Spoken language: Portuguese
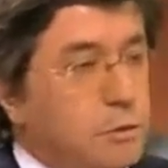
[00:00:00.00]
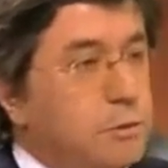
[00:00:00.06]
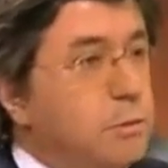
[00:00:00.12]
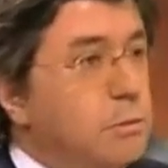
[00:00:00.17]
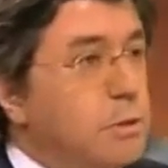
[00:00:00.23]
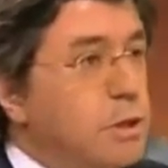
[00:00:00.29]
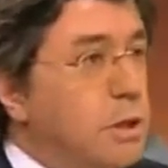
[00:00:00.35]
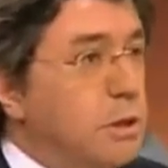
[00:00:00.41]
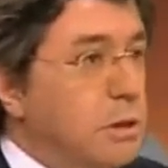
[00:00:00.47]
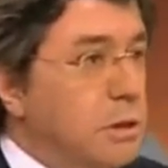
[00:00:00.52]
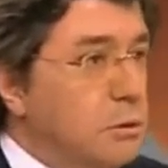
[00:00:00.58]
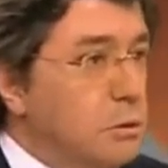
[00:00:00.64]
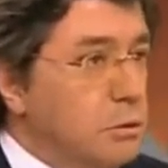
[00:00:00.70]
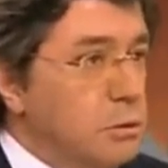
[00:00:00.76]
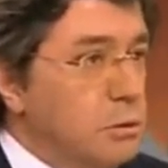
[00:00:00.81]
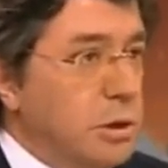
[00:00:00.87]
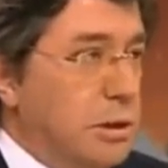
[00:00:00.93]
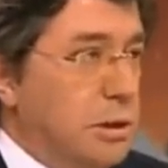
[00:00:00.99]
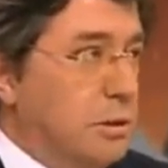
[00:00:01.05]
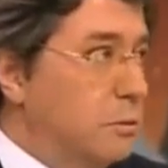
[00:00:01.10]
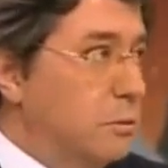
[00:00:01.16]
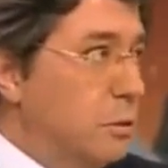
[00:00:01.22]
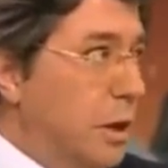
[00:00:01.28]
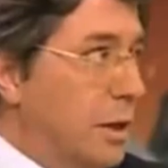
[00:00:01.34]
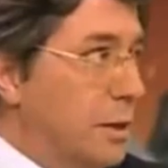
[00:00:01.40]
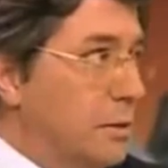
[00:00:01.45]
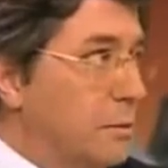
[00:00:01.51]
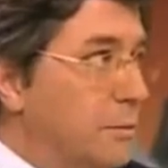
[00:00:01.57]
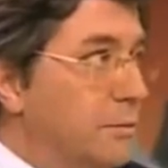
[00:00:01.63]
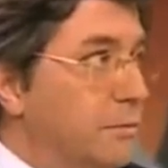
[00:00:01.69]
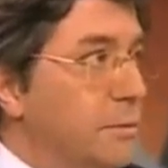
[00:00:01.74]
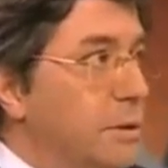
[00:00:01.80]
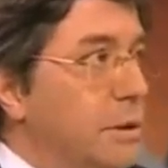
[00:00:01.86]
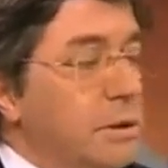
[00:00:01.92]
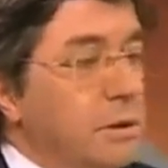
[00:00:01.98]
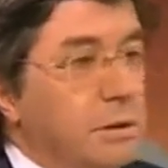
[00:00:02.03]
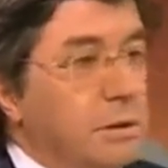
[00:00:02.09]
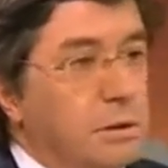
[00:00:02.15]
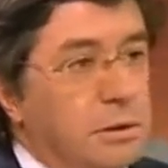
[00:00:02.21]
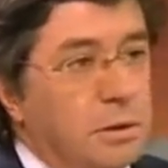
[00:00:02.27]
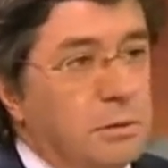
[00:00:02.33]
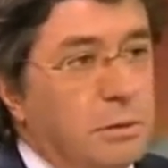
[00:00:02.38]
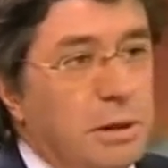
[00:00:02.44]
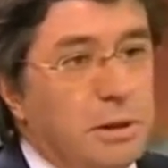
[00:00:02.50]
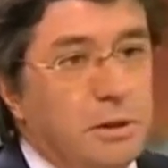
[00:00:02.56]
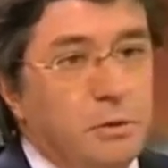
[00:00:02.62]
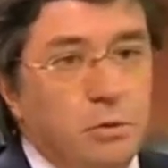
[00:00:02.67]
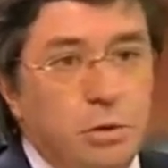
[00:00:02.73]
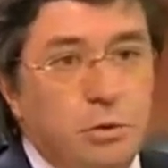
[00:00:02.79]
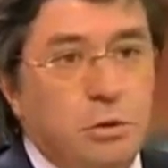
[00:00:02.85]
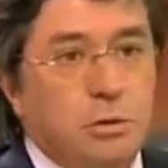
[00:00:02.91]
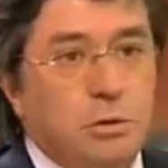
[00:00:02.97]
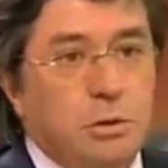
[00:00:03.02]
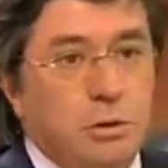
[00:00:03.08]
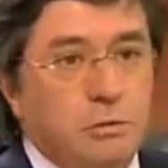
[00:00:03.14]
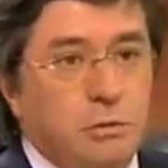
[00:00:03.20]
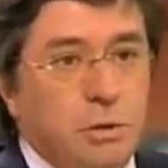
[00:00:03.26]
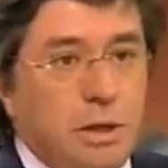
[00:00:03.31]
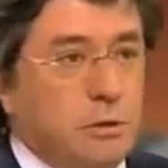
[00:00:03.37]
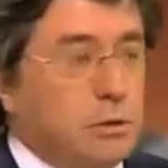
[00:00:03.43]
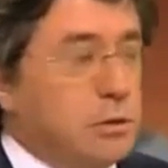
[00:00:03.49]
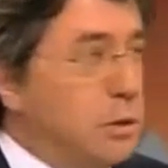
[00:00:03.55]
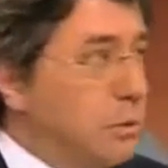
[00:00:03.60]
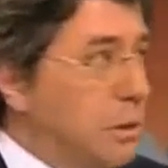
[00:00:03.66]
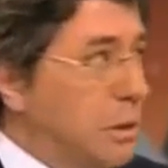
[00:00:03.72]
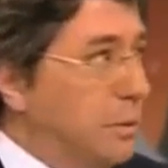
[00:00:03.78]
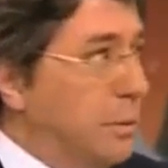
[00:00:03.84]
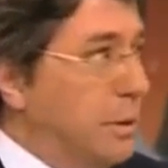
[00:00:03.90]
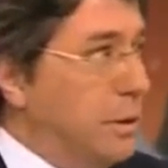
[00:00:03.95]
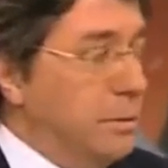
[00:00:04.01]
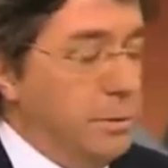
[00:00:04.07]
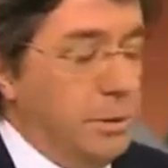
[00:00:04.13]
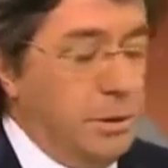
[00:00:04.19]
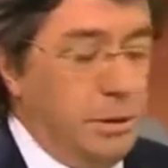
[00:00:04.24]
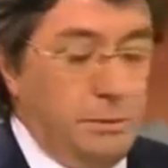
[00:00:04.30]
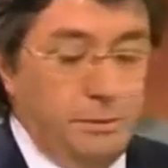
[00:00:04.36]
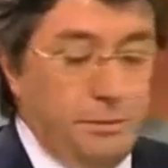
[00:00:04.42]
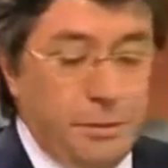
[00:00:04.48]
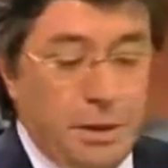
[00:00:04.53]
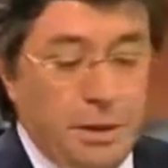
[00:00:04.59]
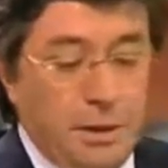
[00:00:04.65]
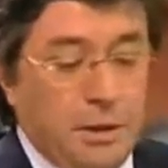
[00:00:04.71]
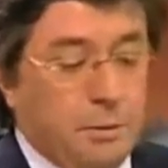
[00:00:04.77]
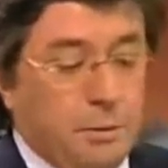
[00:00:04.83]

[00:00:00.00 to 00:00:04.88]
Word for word: Adolfo Mesquita Nunes, que é advogado, eh, trabalha no escritório de advogados, que trabalha para a EDP.